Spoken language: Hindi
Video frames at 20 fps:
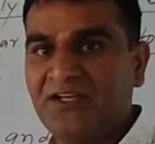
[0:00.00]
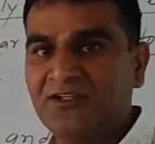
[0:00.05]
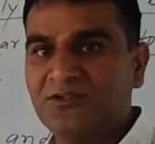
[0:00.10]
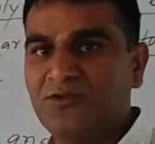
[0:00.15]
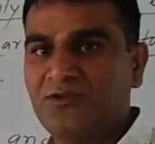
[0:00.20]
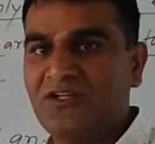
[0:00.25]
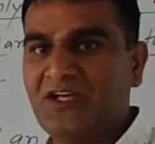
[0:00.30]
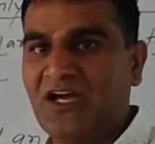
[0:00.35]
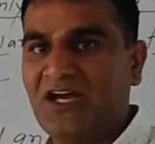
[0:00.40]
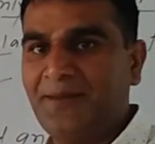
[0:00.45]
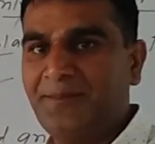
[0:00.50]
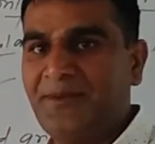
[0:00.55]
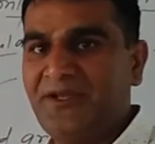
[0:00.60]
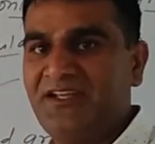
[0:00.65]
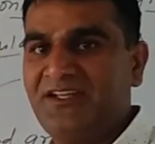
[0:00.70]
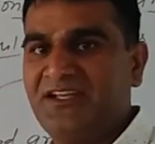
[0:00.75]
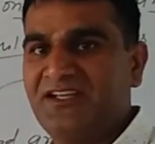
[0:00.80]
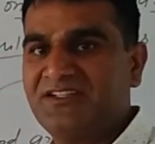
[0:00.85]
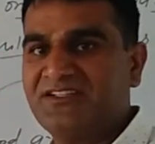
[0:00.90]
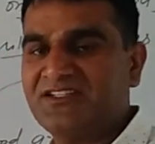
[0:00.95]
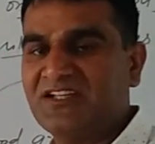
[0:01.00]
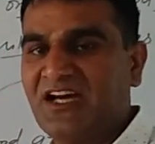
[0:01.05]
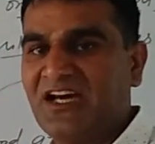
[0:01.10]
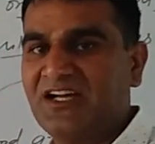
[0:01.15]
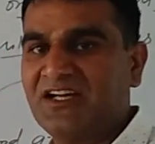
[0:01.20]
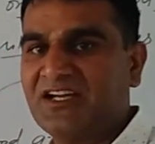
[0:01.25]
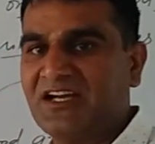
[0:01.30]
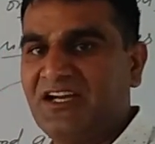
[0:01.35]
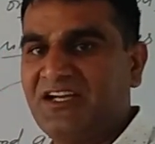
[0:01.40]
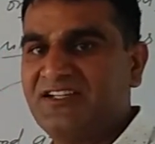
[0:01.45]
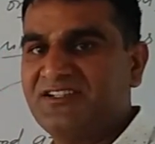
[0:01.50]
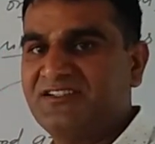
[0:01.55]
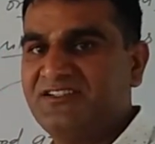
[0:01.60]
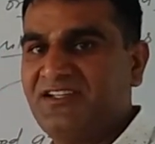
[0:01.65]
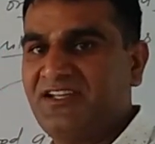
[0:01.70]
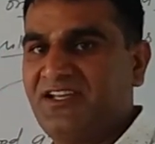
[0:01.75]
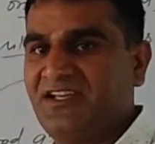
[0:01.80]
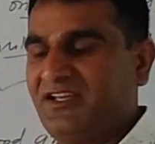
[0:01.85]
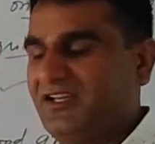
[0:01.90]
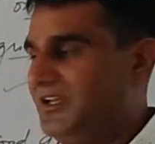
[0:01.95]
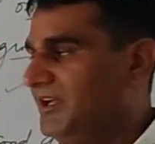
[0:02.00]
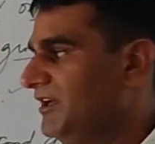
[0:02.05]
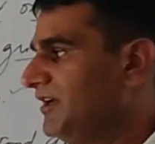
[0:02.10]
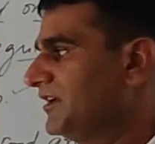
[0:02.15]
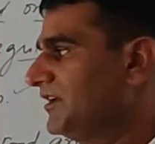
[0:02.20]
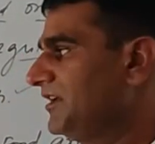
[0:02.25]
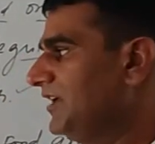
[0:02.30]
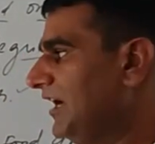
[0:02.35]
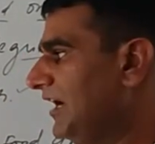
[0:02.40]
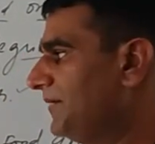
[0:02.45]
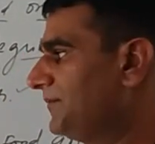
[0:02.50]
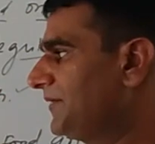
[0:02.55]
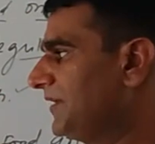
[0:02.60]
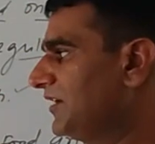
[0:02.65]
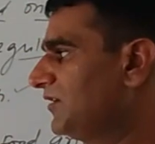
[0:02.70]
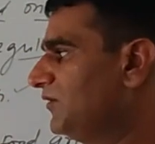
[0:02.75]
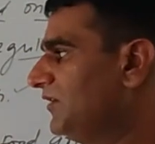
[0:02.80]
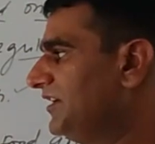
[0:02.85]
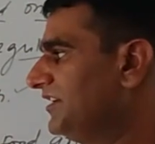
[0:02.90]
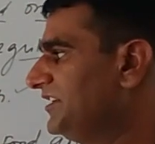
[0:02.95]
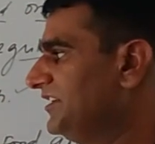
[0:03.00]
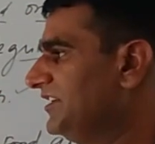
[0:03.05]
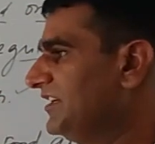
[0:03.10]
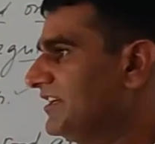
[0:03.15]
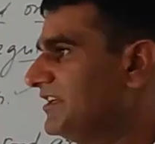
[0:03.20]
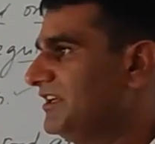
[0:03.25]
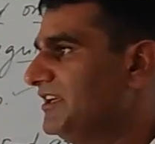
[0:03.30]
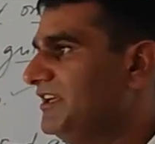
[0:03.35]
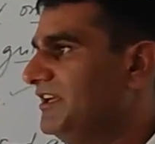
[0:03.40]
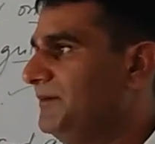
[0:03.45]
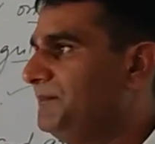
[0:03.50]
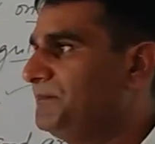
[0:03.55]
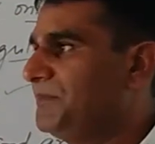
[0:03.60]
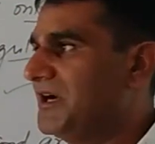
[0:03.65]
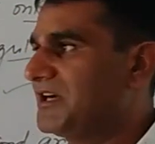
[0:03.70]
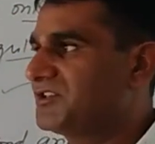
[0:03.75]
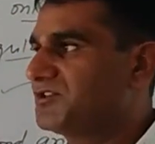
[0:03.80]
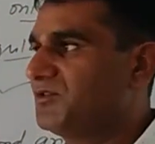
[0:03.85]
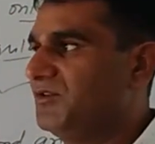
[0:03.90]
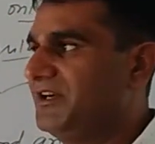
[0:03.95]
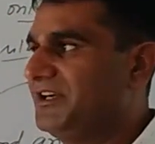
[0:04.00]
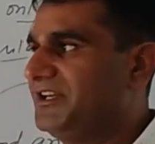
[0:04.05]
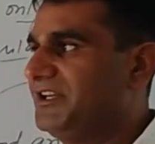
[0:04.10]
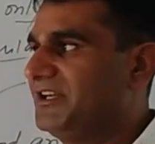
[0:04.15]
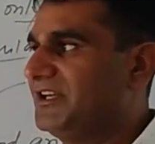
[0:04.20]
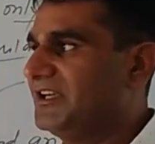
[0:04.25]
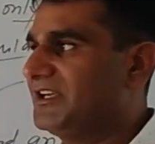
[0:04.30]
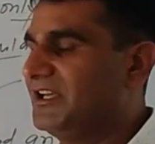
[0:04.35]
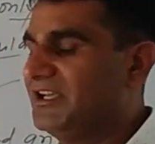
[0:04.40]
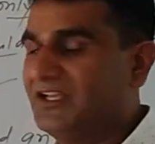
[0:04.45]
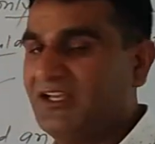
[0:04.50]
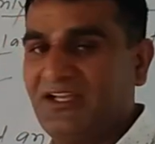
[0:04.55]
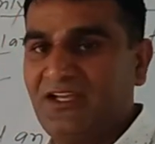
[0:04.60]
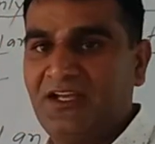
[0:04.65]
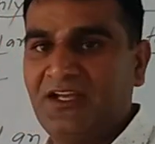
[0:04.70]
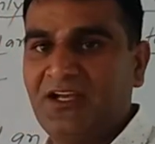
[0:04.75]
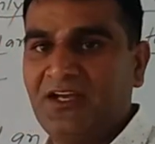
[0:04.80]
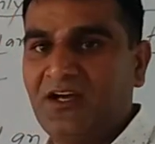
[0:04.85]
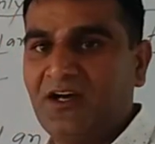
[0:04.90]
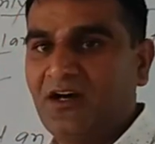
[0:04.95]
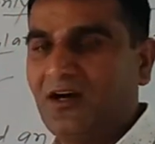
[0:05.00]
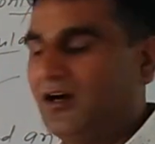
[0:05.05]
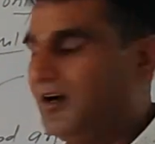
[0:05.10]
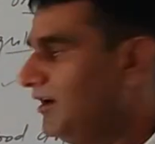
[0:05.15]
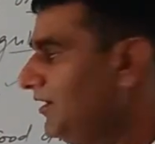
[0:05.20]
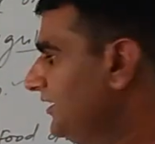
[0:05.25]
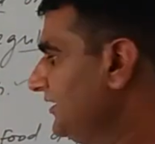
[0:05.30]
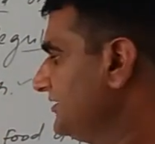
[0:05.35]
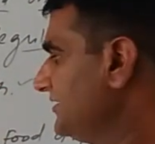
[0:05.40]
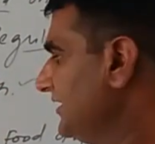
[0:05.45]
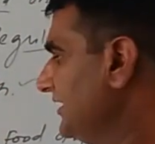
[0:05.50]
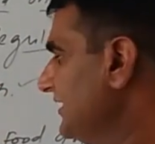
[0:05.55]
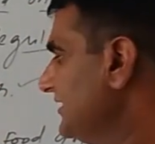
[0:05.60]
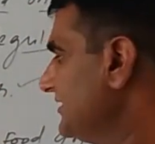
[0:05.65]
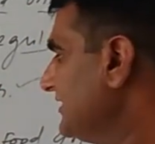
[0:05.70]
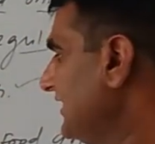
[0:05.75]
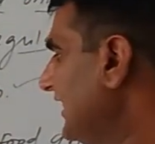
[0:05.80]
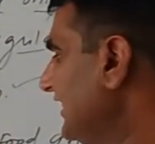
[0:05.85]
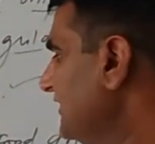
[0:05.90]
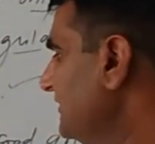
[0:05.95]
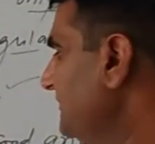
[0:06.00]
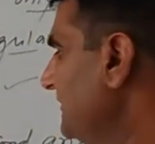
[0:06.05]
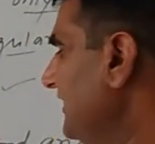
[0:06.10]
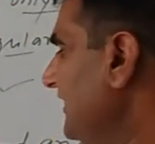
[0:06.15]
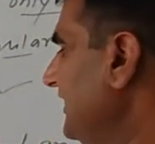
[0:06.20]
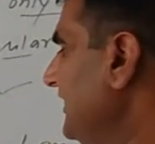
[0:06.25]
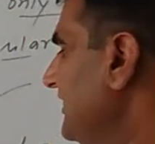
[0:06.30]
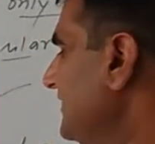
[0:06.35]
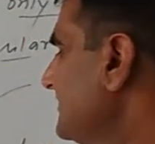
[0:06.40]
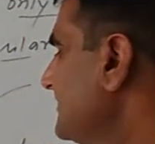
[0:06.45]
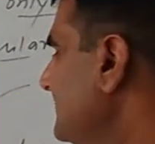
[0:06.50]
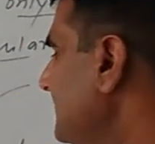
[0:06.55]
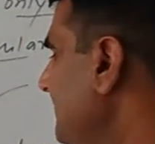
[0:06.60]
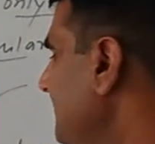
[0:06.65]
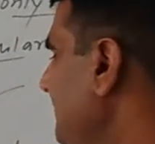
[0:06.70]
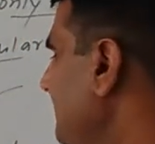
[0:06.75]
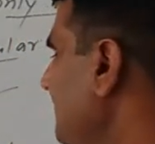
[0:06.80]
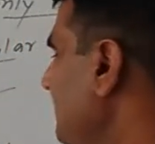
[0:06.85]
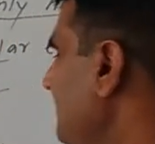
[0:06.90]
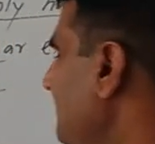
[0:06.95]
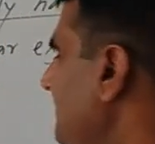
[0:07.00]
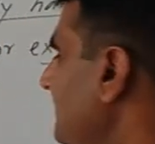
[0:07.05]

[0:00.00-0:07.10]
तो यहाँ पे ये चार काइंड्स दिए कि आप रेगुलरिटी रखेंगे पंक्चुअलिटी रखेंगे और इसी के साथ में एक सही